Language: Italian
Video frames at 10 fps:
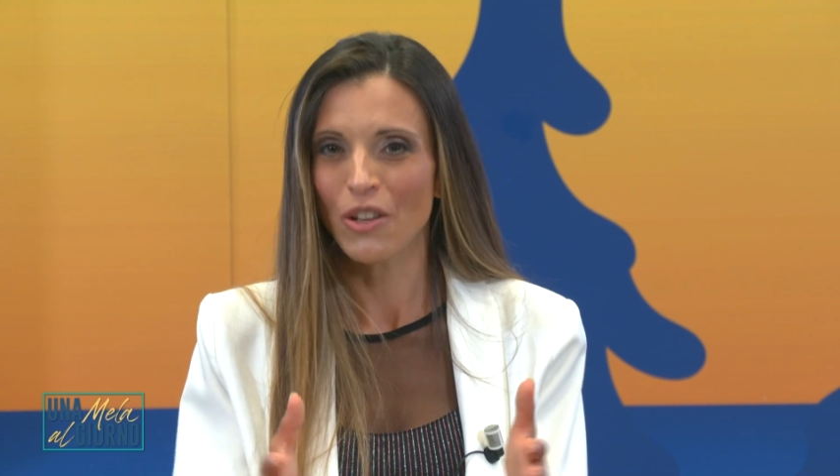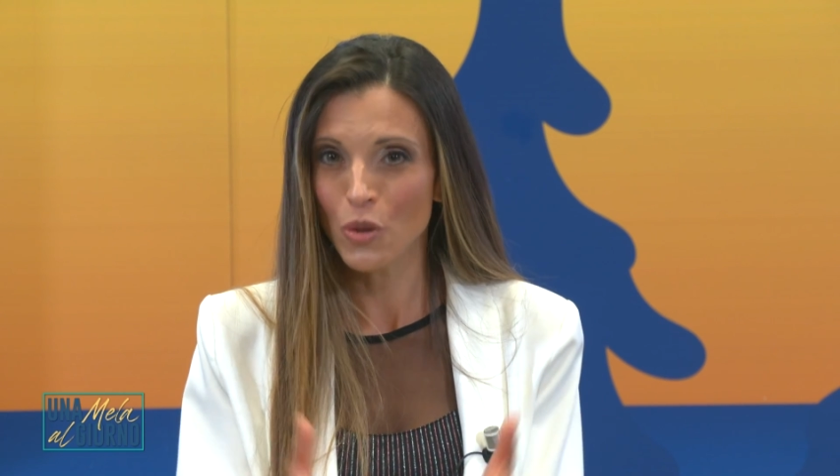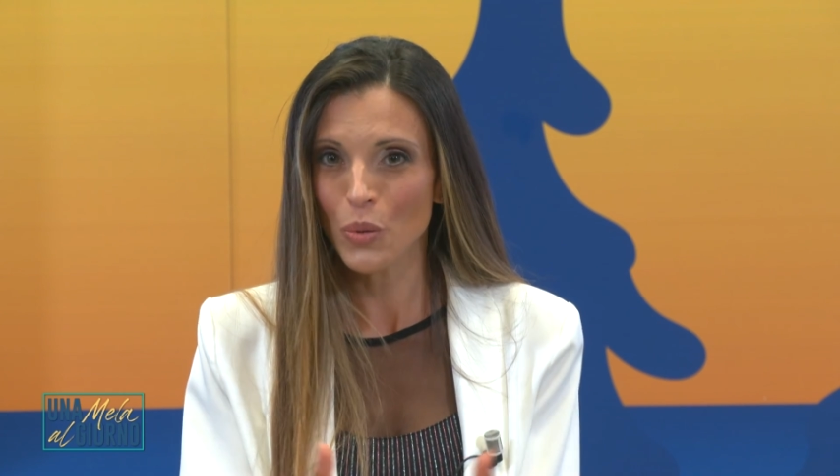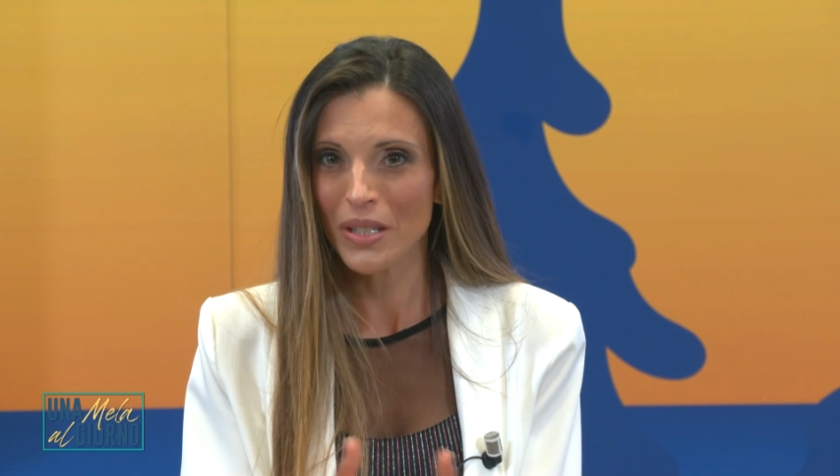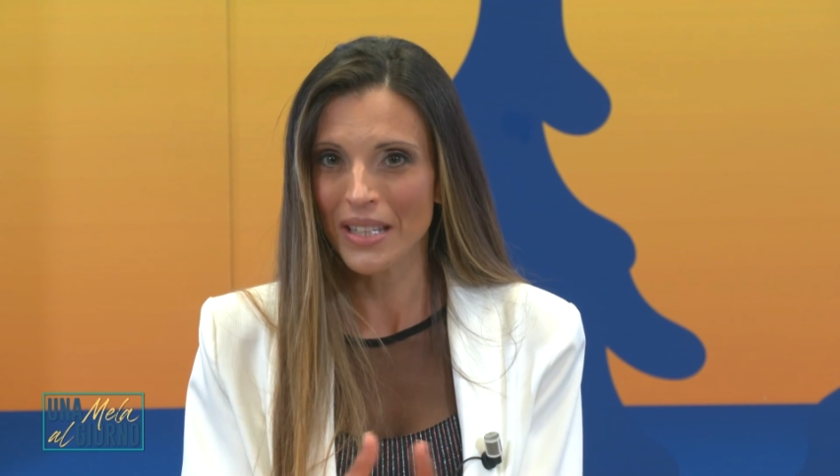
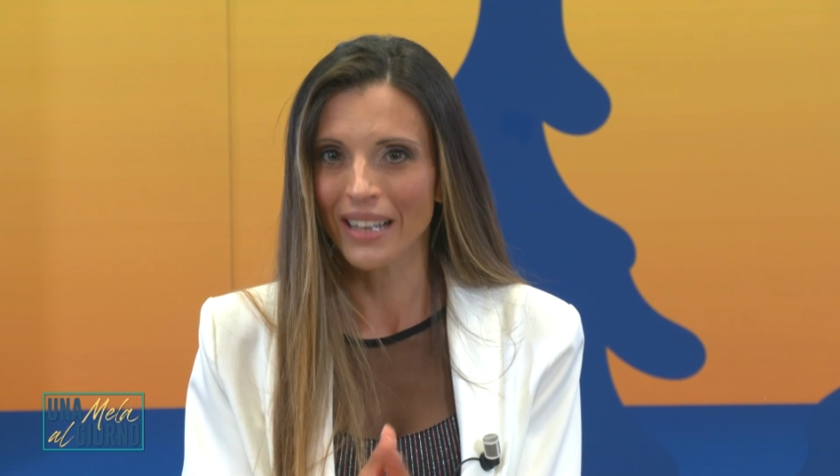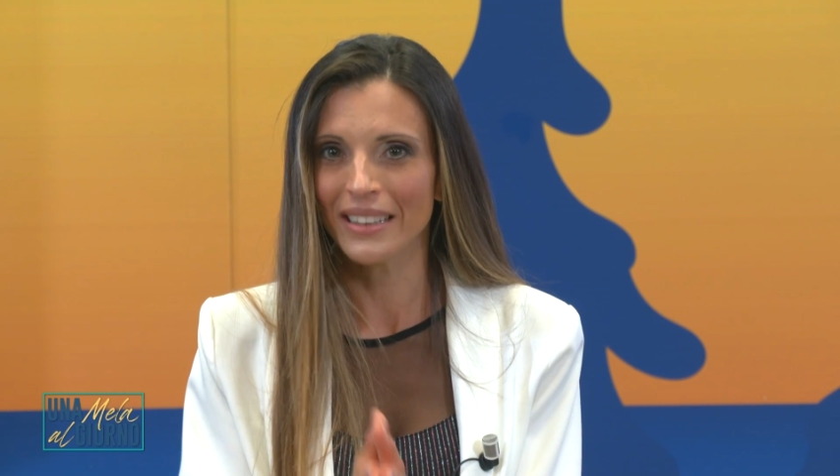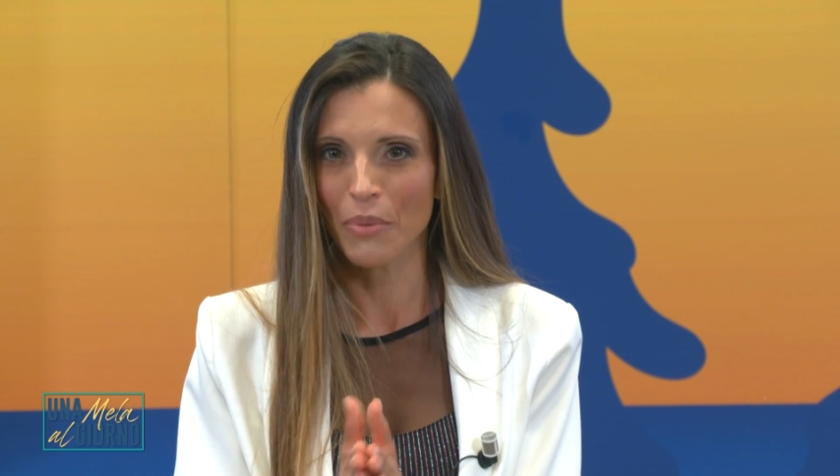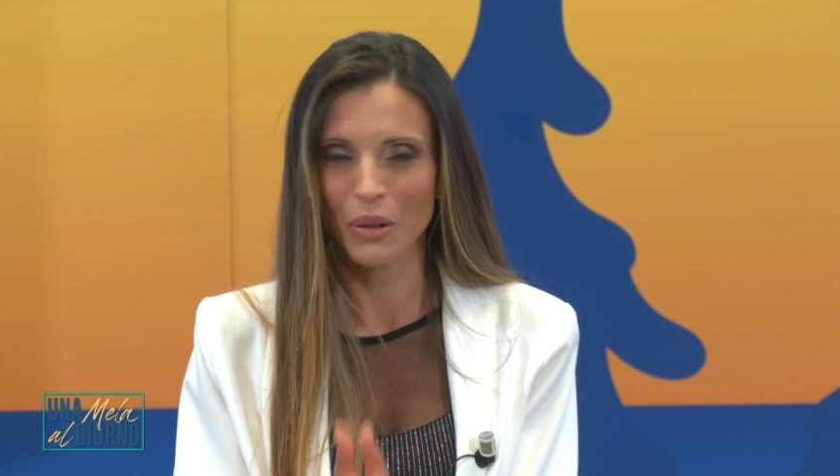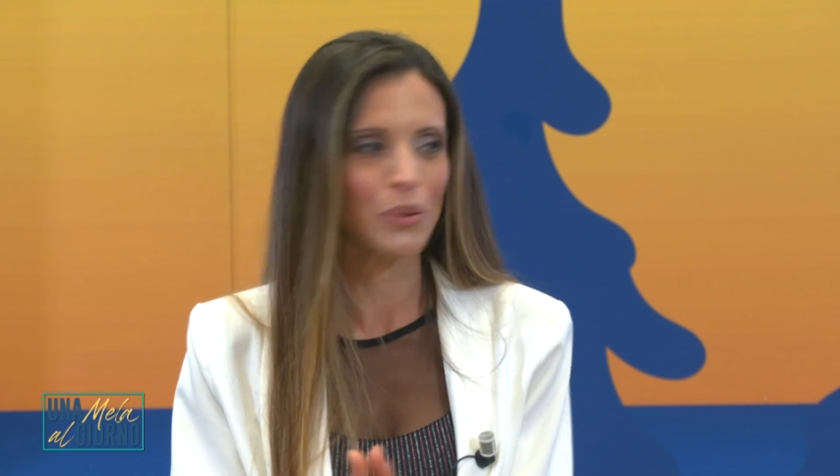giusta
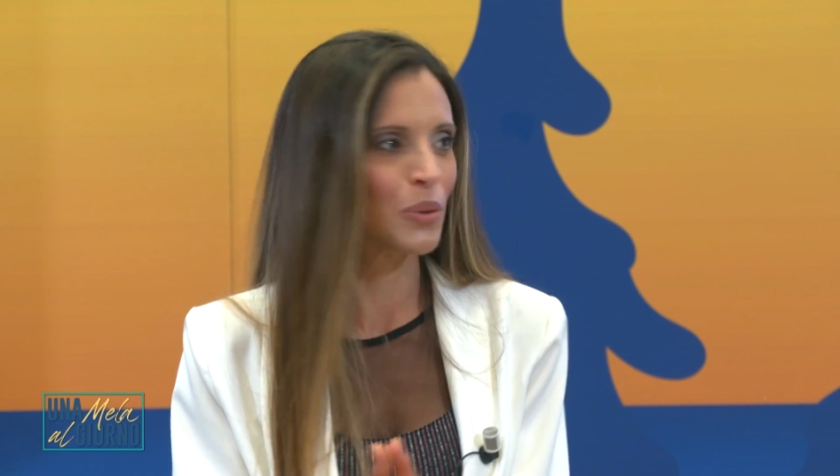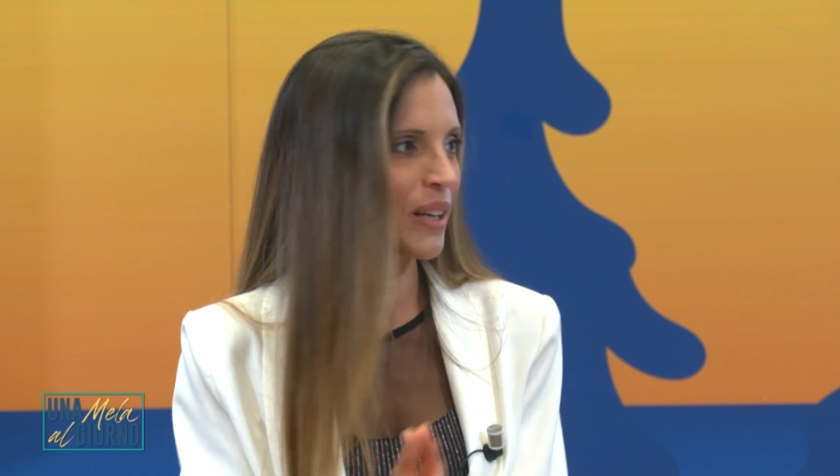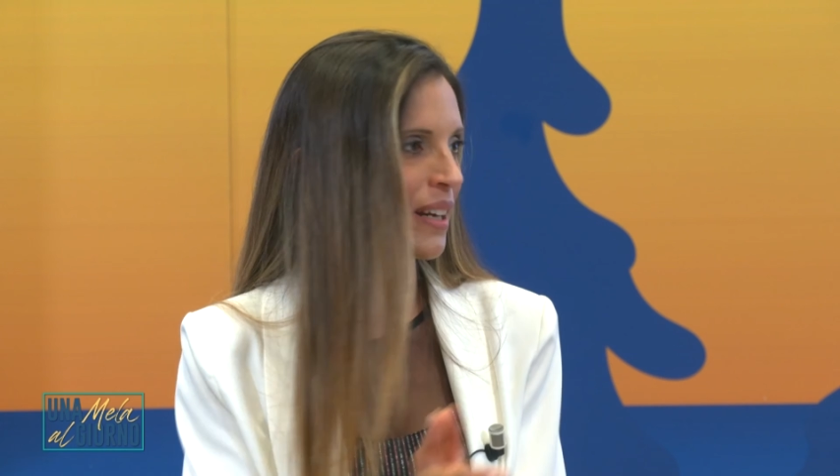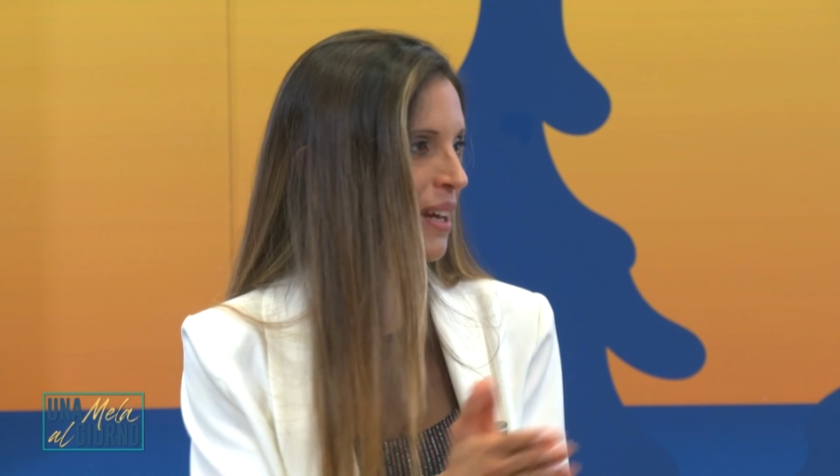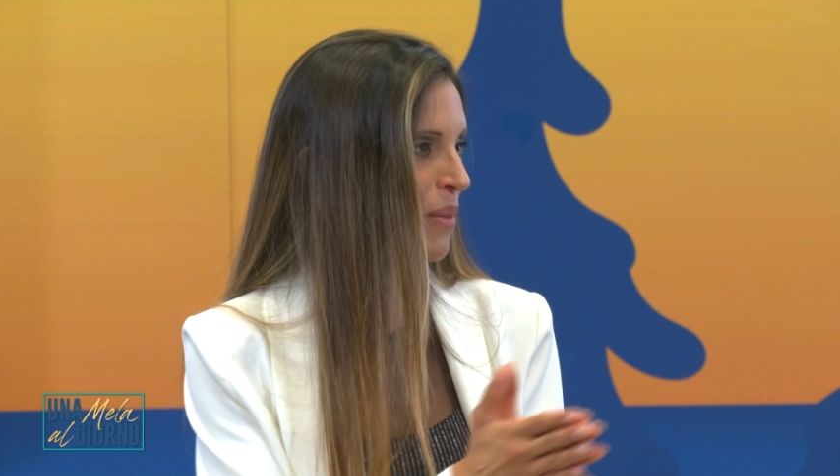da
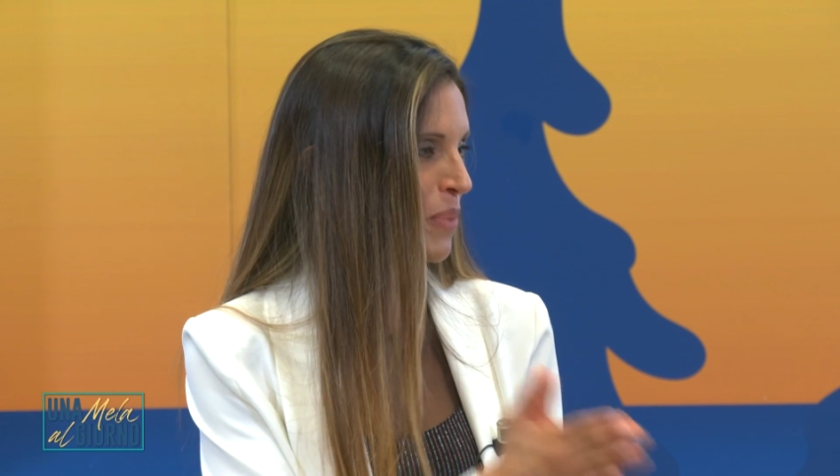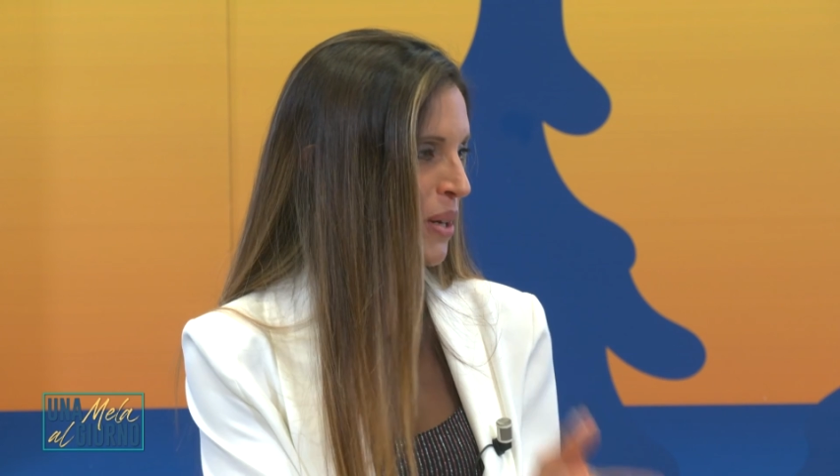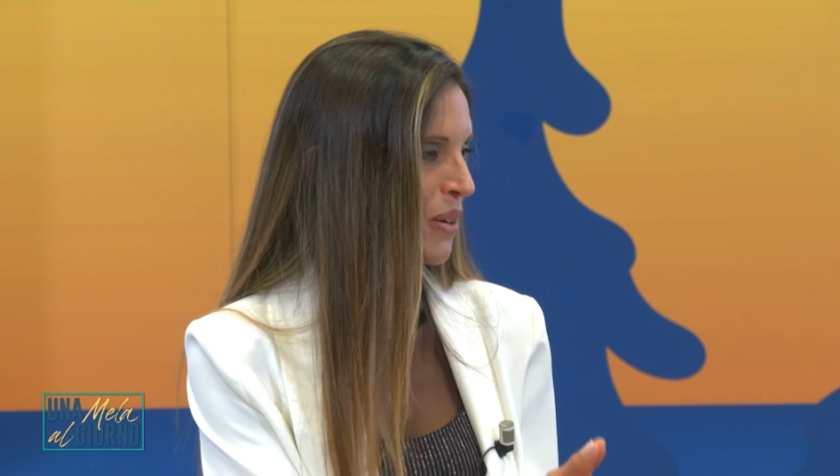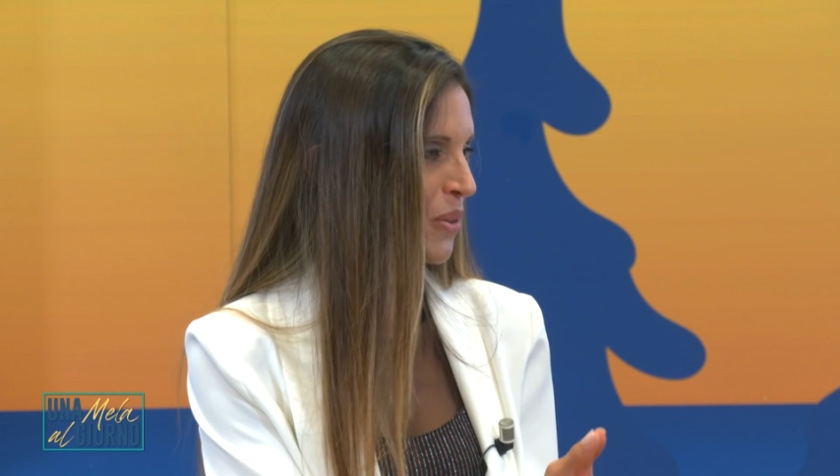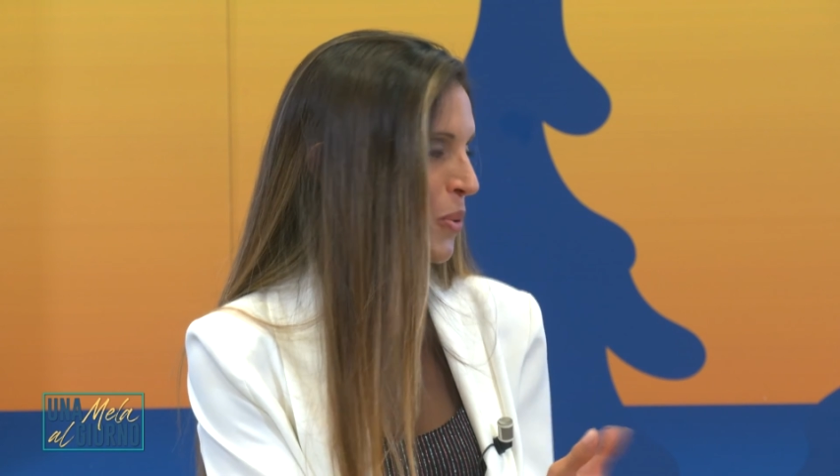percorrere
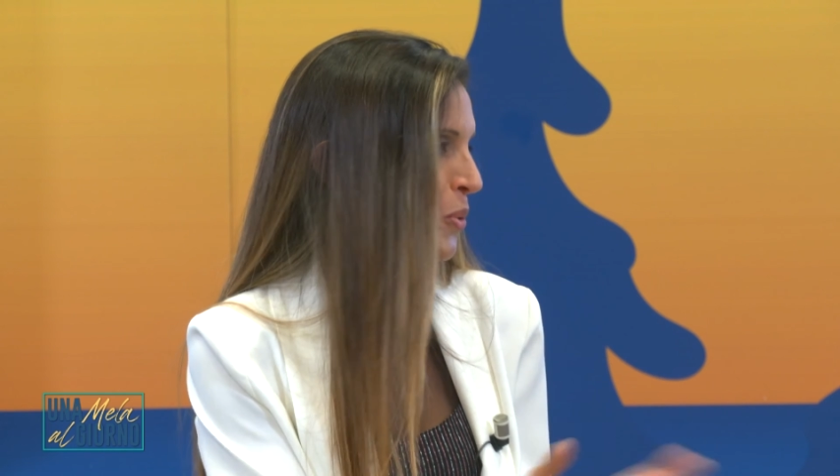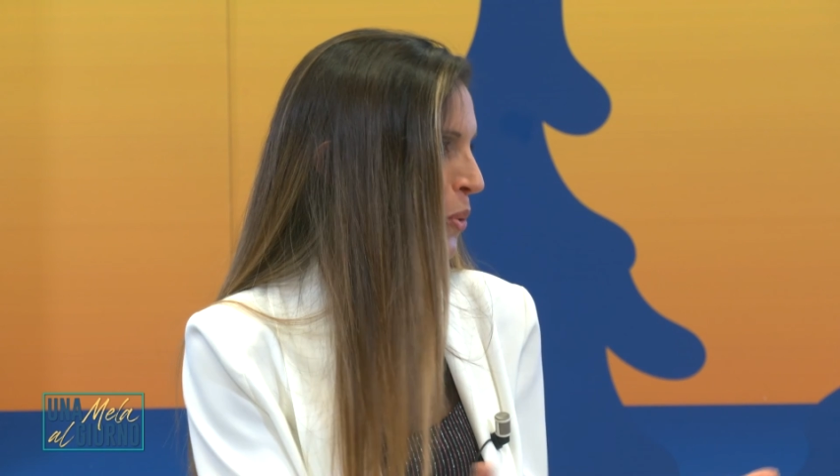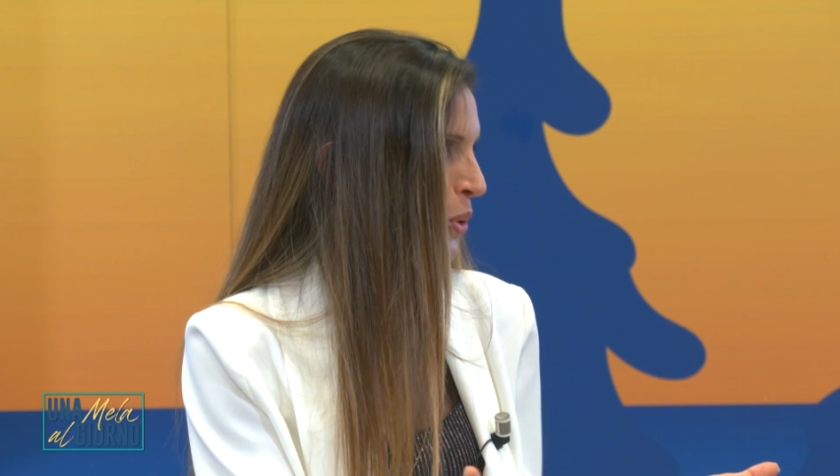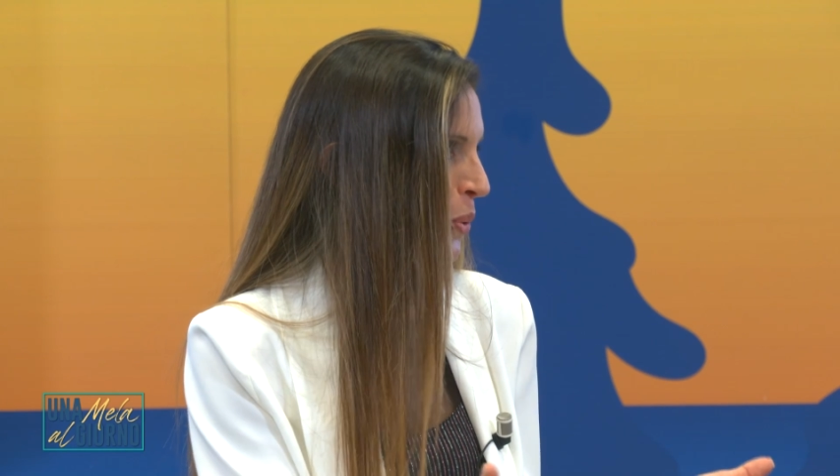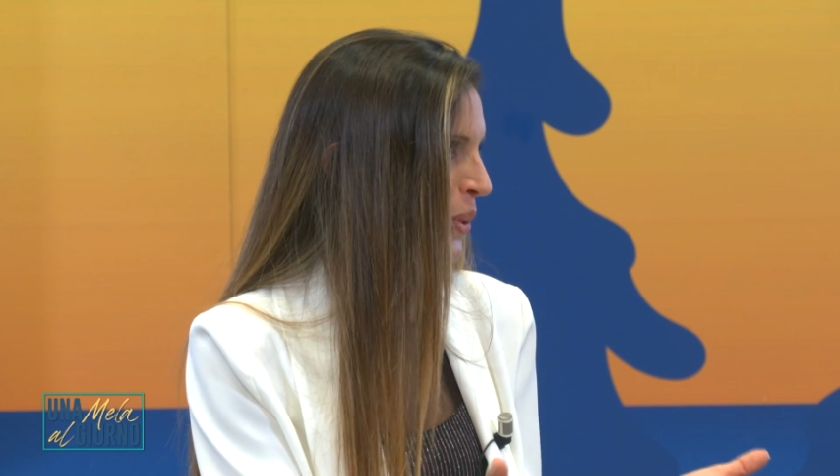per ognuno
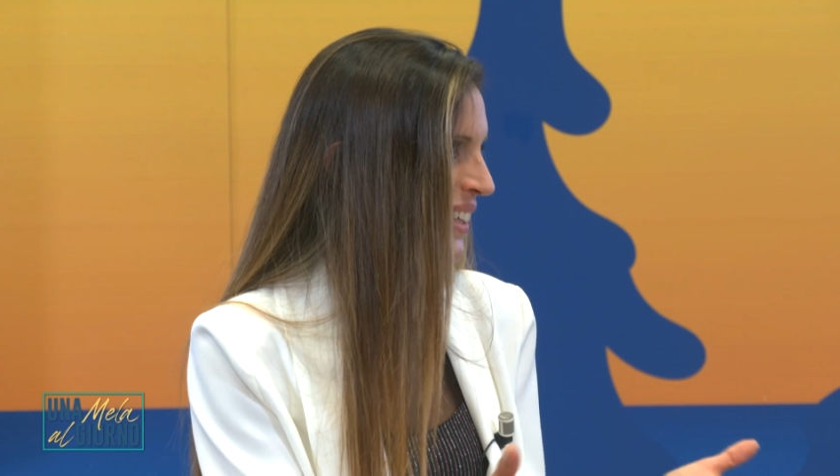di noi.